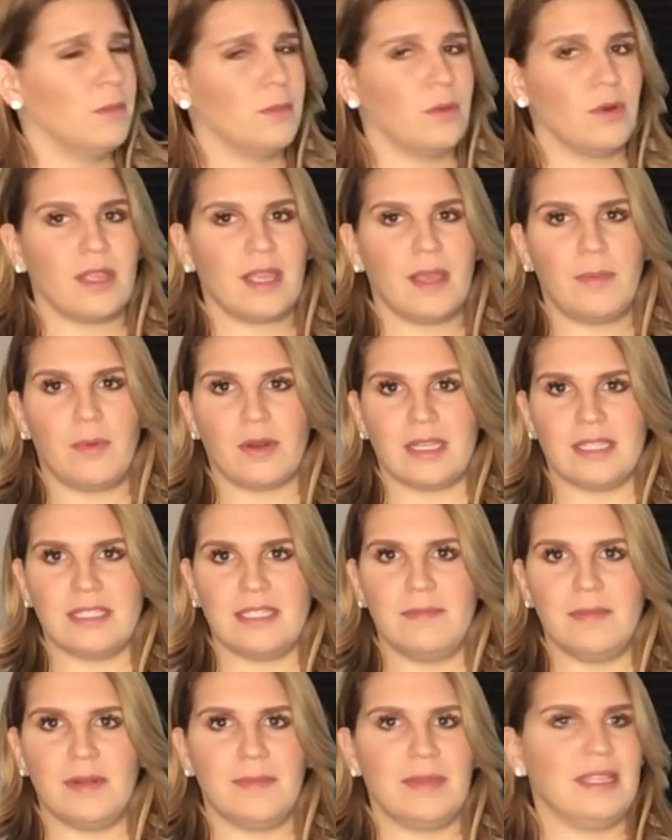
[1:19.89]
¿Por qué? Porque
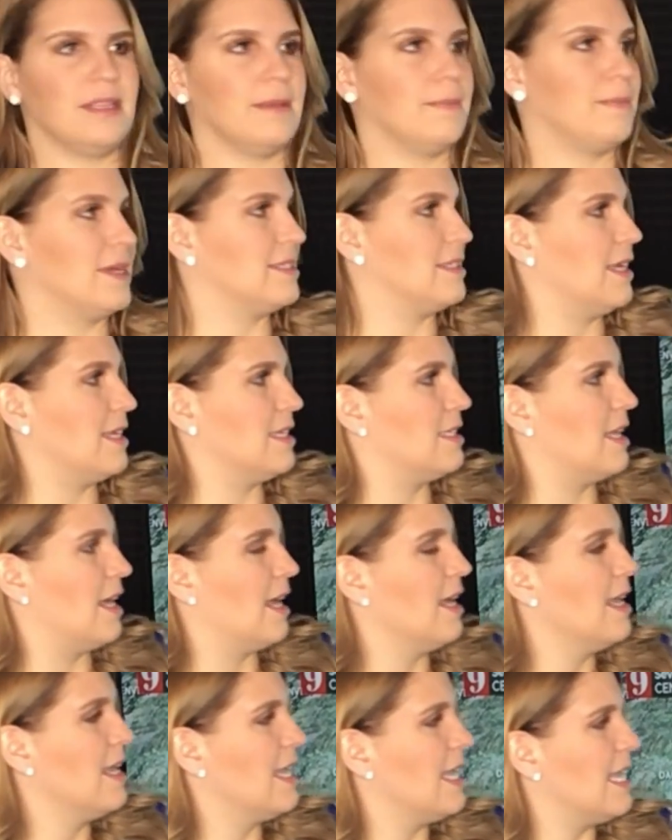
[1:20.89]
simplemente pasa
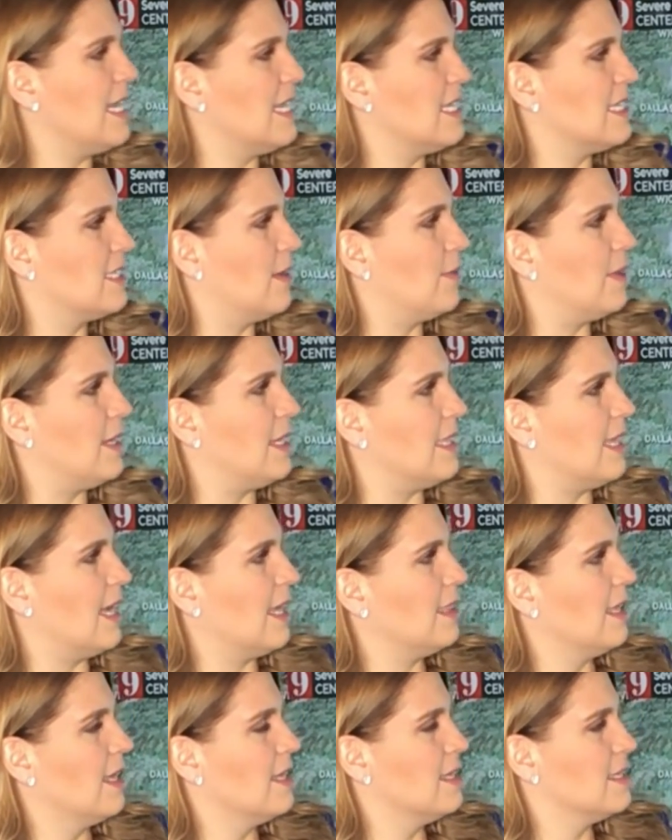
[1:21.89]
esta
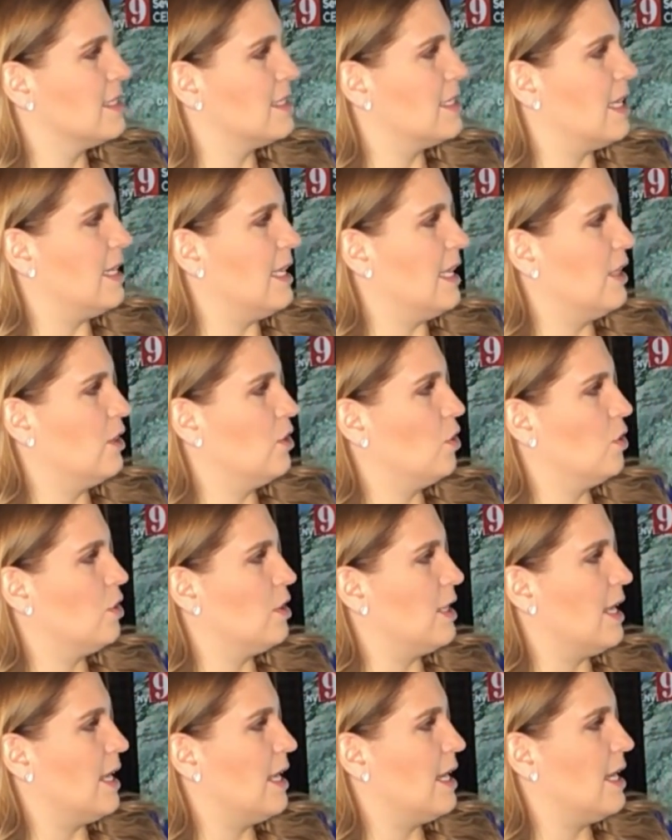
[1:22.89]
inestabilidad saliendo
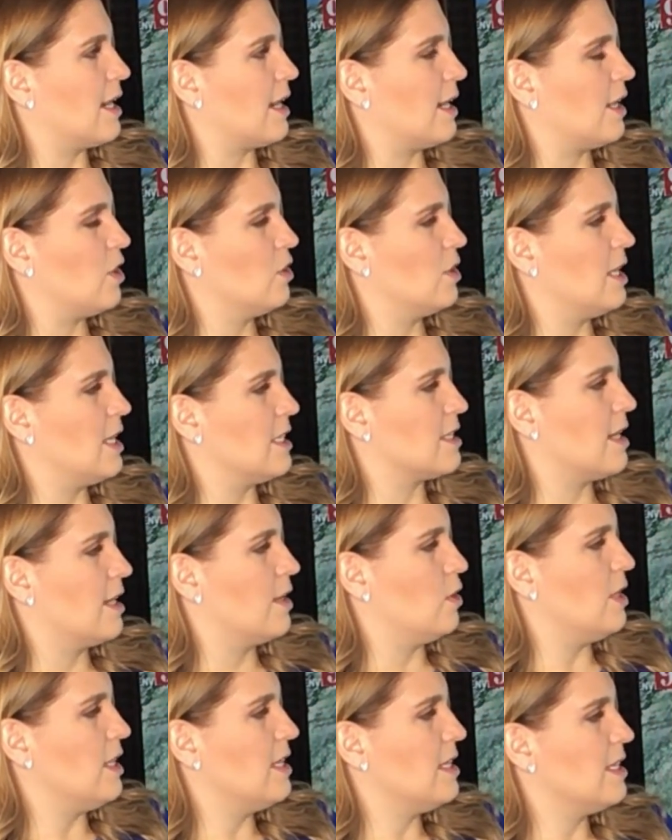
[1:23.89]
de la región de las
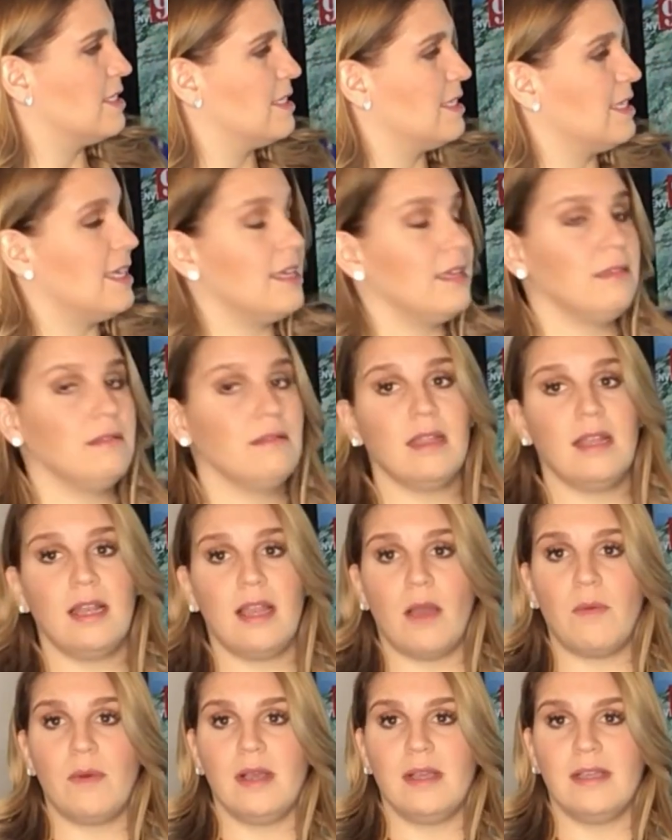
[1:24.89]
Carolinas y el
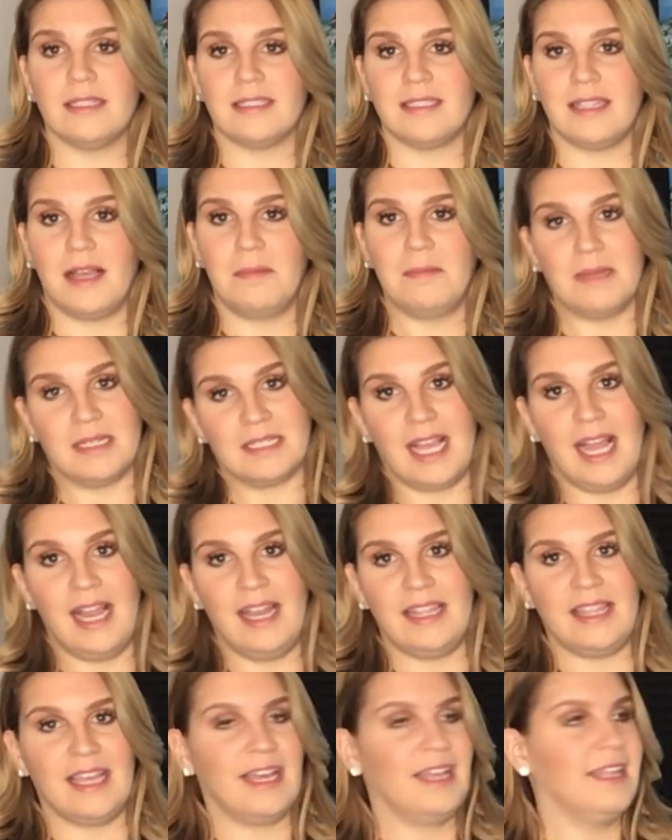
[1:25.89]
agua está más
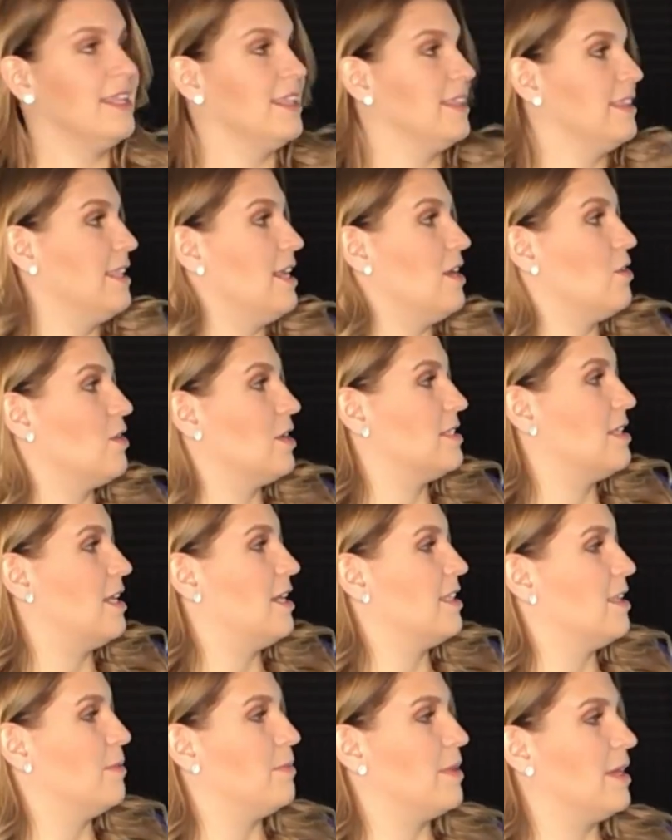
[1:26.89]
cálida de lo que está
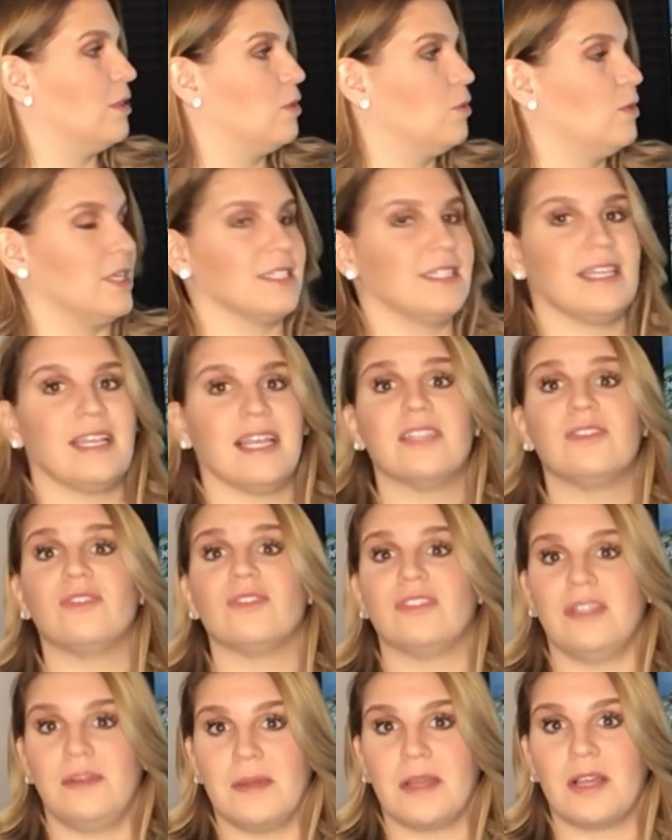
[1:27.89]
la temperatura. Así que
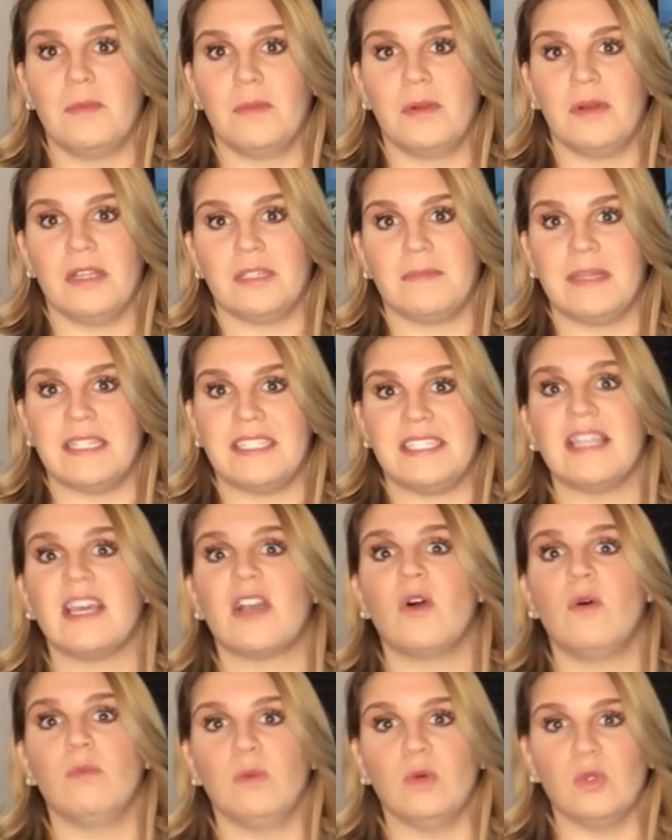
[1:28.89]
esto sirve como una especie de
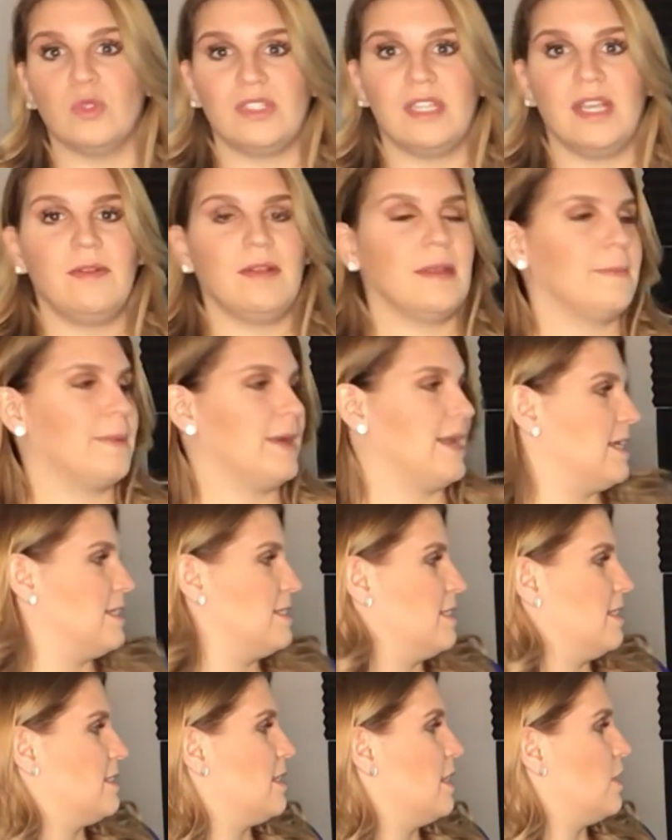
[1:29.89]
combustible para
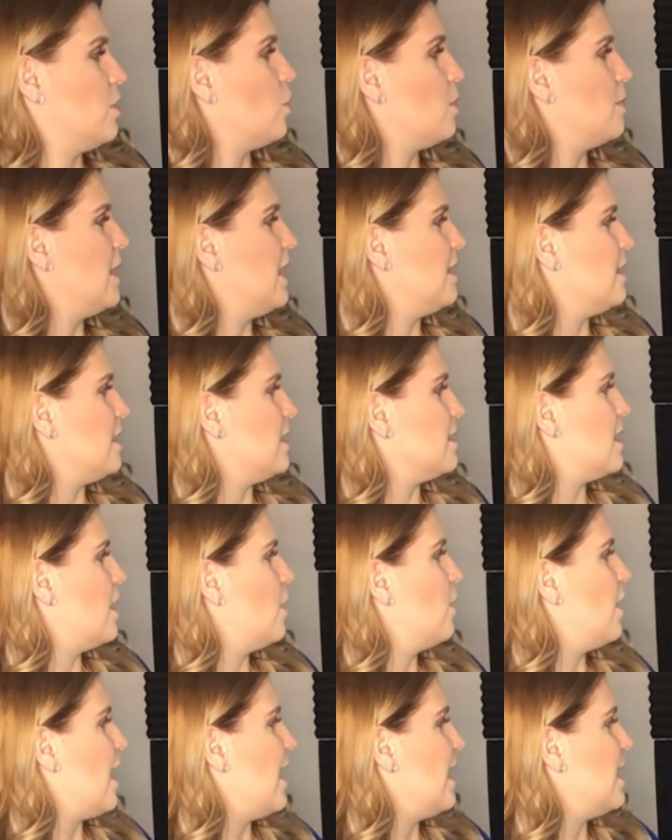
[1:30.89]
estas tormentas.
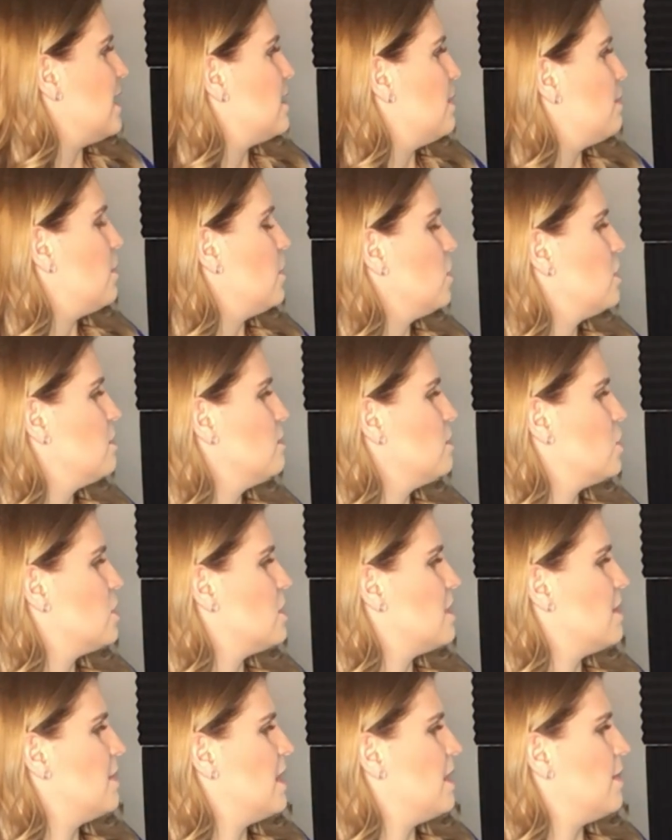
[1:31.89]
Ahora, este próximo
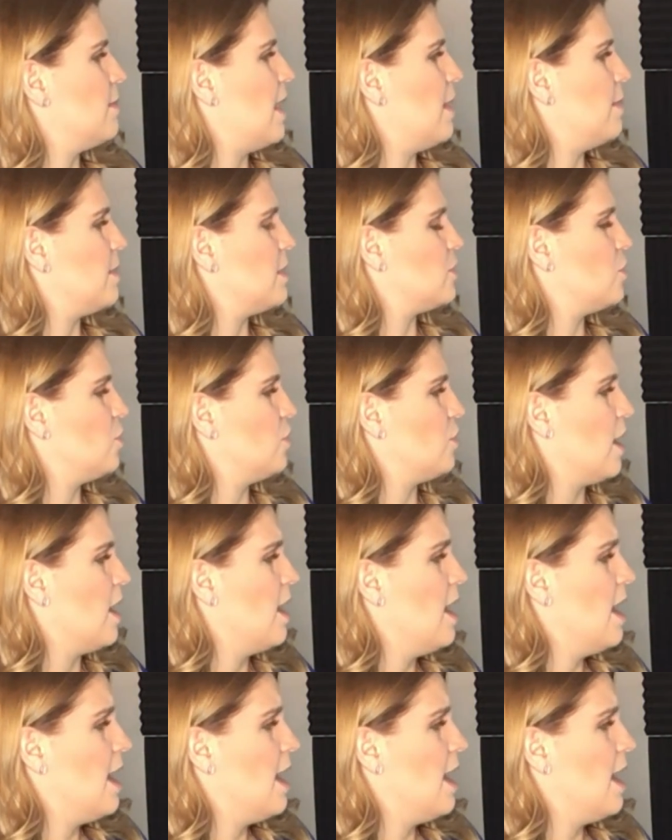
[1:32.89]
sistema de baja presión,